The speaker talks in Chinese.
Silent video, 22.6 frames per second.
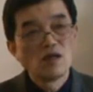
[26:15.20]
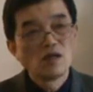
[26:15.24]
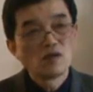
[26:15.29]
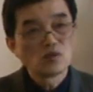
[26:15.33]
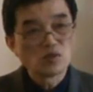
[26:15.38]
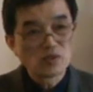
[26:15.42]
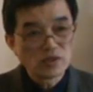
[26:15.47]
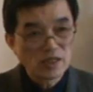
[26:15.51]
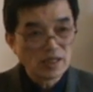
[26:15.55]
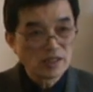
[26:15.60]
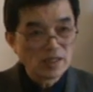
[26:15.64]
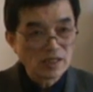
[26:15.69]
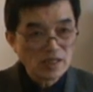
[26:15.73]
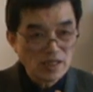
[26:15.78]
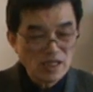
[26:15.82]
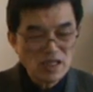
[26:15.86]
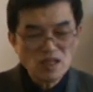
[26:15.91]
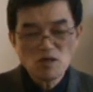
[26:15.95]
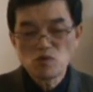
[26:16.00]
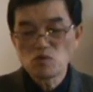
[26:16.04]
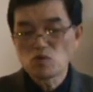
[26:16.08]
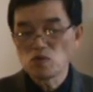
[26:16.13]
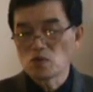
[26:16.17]
出现的
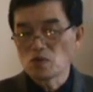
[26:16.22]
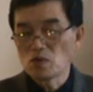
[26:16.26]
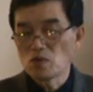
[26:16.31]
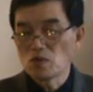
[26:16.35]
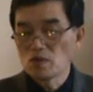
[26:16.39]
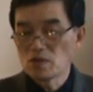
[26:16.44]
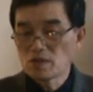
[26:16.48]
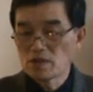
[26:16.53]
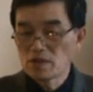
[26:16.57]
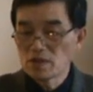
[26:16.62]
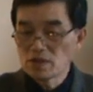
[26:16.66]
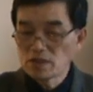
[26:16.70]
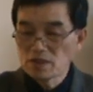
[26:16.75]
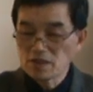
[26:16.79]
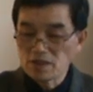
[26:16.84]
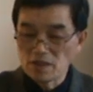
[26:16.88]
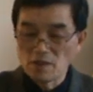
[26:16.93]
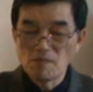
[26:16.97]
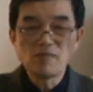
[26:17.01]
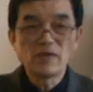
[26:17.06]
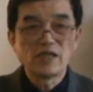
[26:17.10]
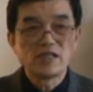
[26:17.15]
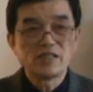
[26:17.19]
艺术
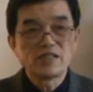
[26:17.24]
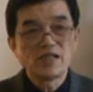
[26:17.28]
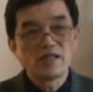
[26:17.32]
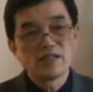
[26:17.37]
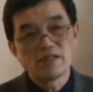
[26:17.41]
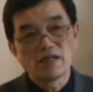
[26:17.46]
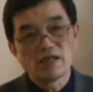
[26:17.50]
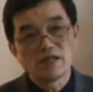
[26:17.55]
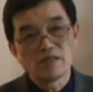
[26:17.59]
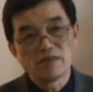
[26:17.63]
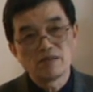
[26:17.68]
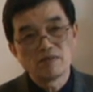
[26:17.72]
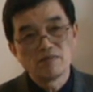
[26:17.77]
审美现象。